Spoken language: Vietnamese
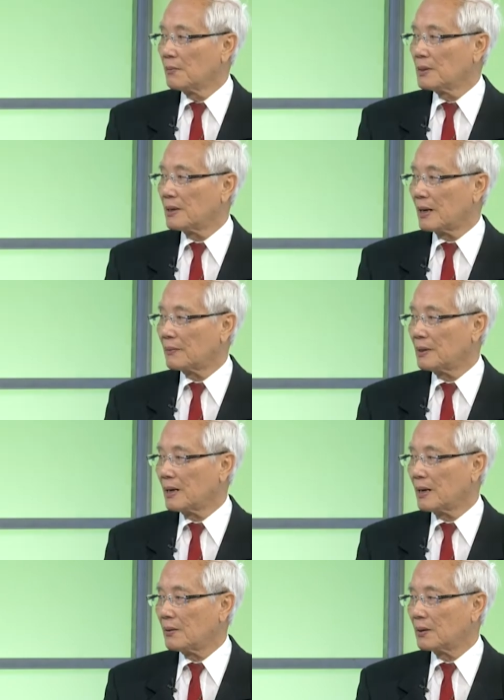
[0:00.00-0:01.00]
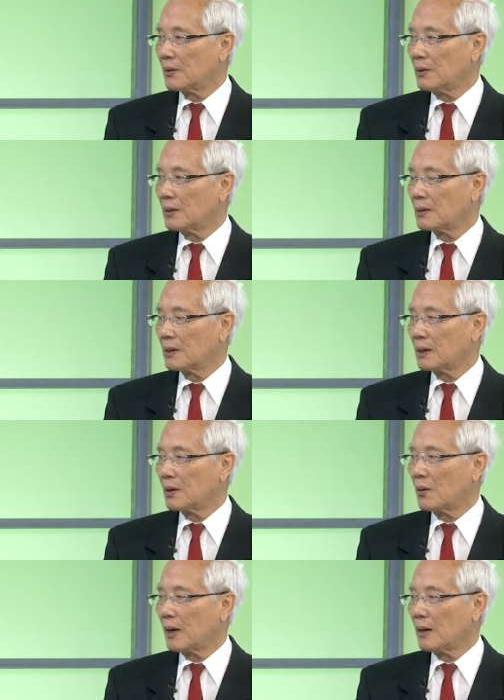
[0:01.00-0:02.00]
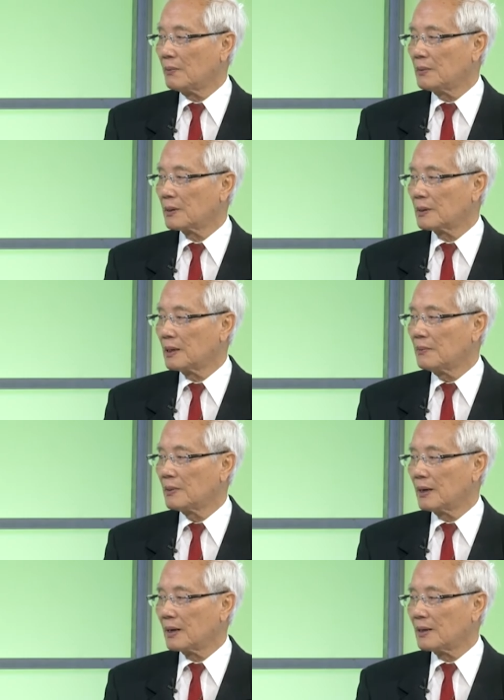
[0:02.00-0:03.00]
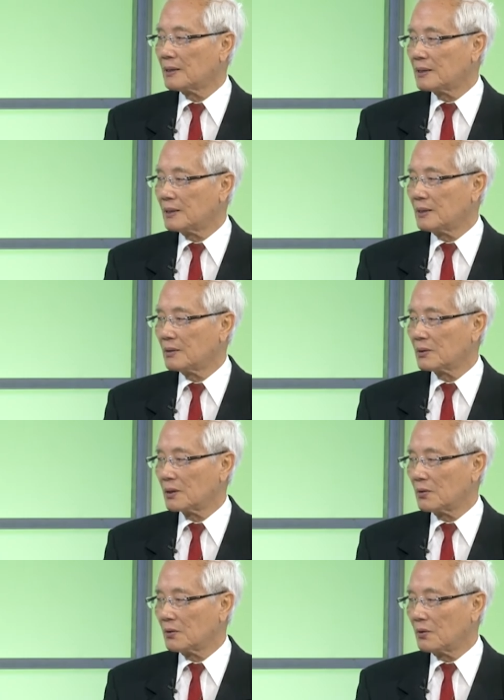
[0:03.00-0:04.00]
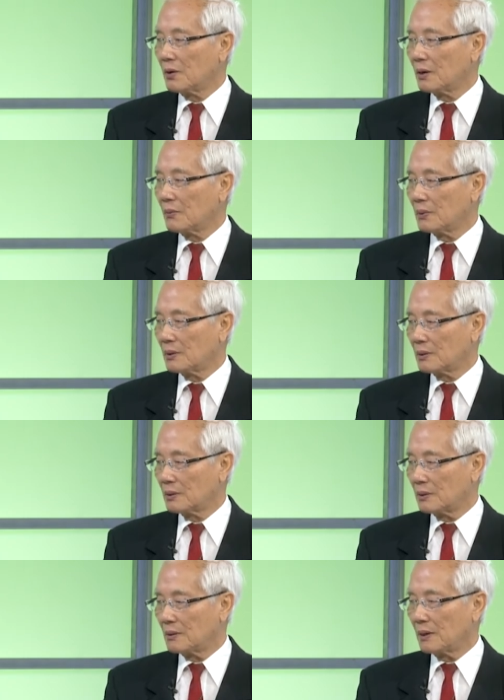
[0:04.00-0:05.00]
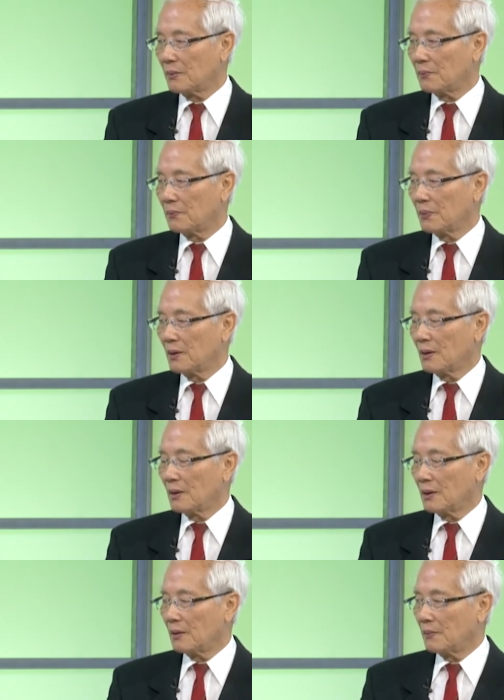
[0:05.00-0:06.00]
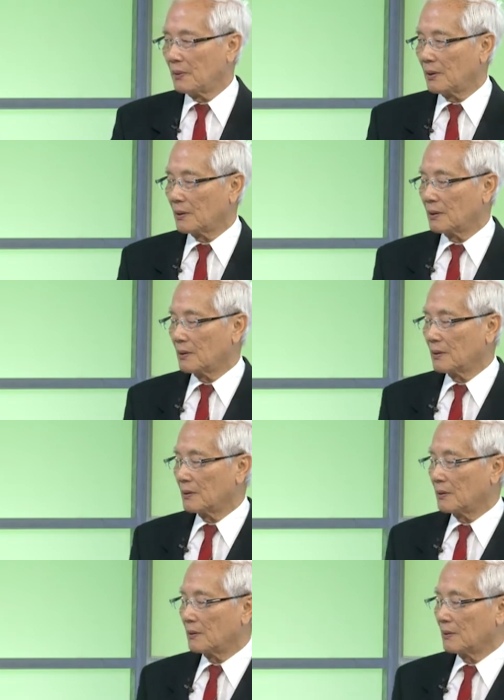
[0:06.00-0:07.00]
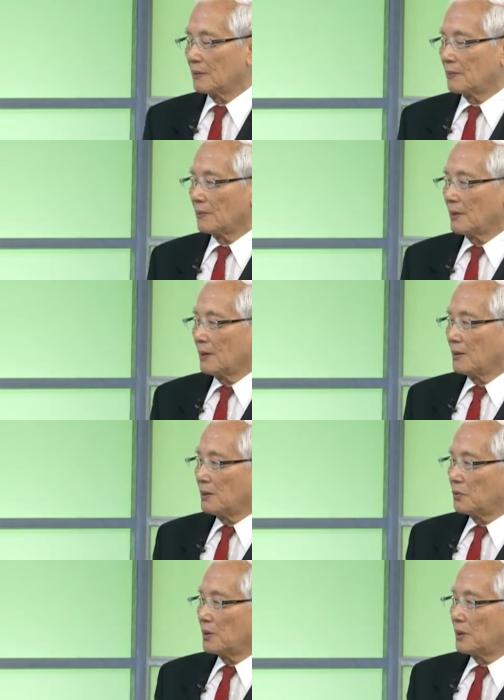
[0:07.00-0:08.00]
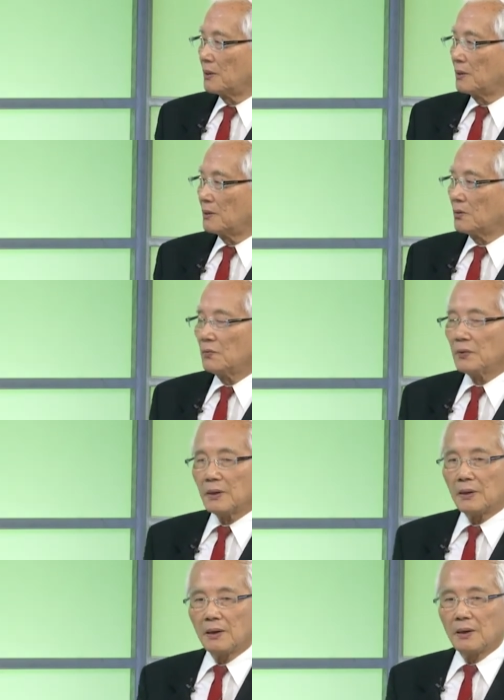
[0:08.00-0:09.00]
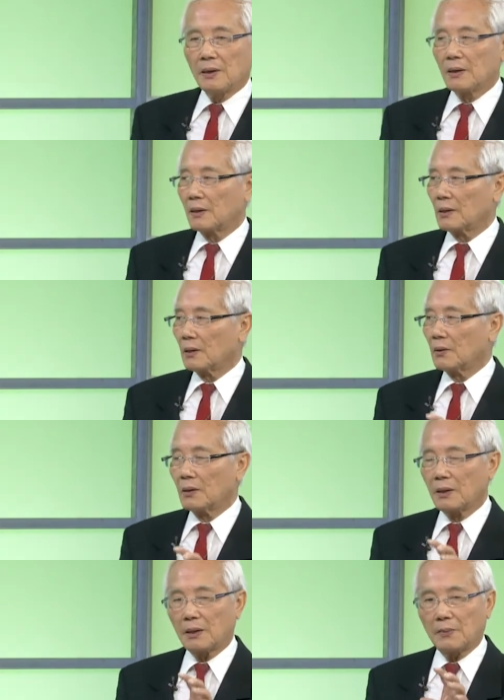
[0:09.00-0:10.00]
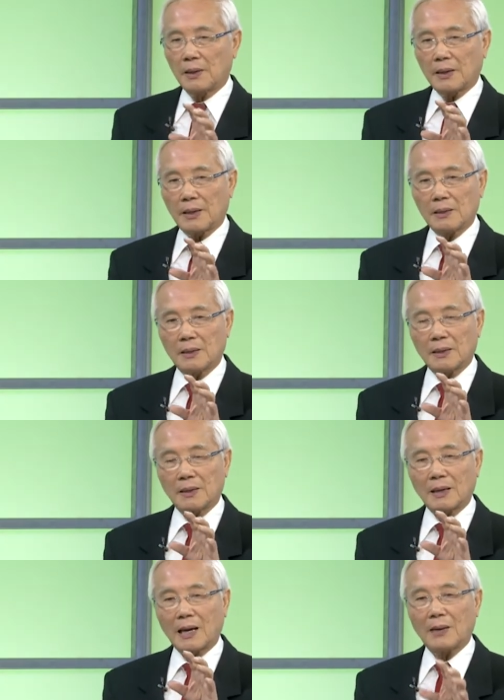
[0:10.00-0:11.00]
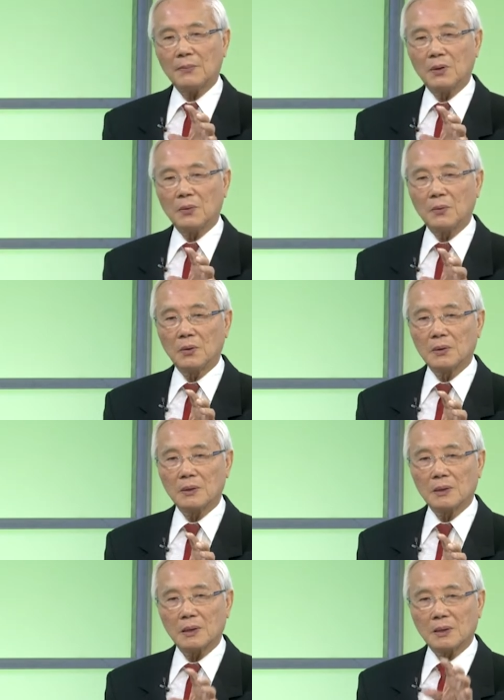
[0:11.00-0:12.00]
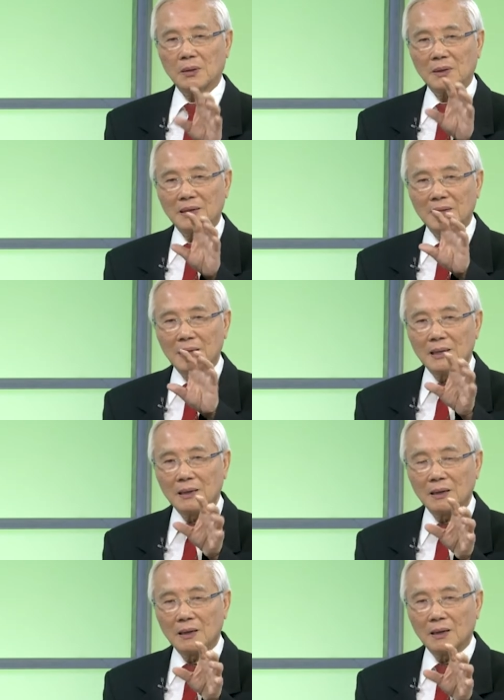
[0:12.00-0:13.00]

bây giờ làm thế nào để có thể chẩn đoán mà tìm ra cái trĩ rồi sau đó để mà thử nghiệm để mà điều trị thì thưa quý vị người ta có thể bằng cách là cái khám hậu môn tức là có thể nhìn